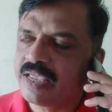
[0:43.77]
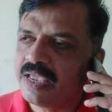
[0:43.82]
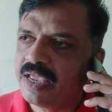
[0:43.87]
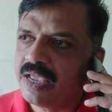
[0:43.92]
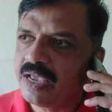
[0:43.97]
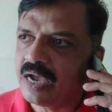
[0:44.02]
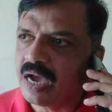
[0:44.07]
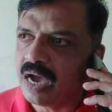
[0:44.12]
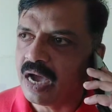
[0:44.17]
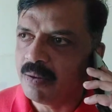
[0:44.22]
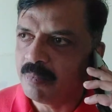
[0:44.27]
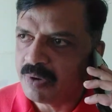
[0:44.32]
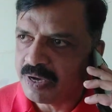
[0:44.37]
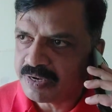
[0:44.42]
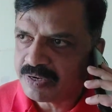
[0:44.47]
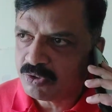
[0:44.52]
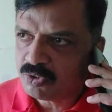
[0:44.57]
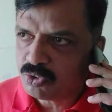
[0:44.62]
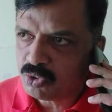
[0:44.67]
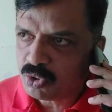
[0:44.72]
कि
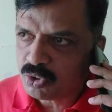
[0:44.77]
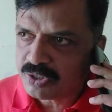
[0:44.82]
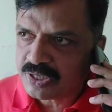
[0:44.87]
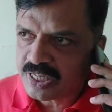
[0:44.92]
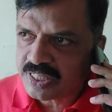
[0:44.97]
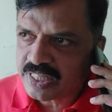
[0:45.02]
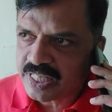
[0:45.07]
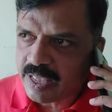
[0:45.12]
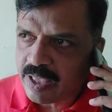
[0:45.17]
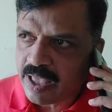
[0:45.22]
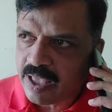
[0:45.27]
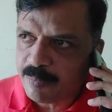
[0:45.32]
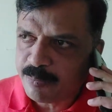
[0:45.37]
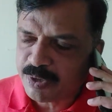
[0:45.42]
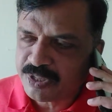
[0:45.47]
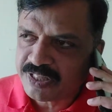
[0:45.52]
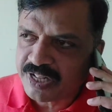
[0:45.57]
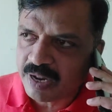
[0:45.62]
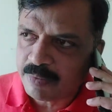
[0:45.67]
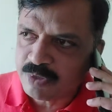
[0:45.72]
हमारे को होना था
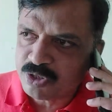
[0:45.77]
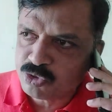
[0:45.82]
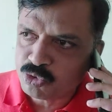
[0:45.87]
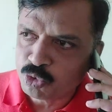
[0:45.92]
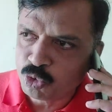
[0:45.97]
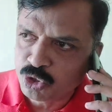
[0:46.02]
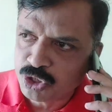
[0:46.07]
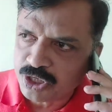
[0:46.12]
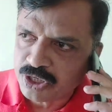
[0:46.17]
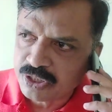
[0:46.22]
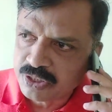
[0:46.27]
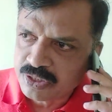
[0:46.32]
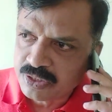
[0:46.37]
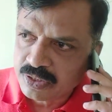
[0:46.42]
पंद्रह बीस ऊट